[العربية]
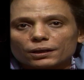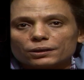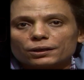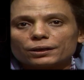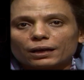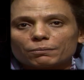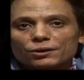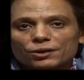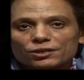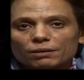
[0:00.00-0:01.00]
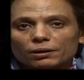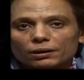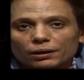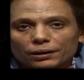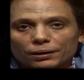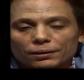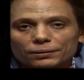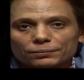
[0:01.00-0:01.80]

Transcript: الدنيا عامله زي سبق الخيل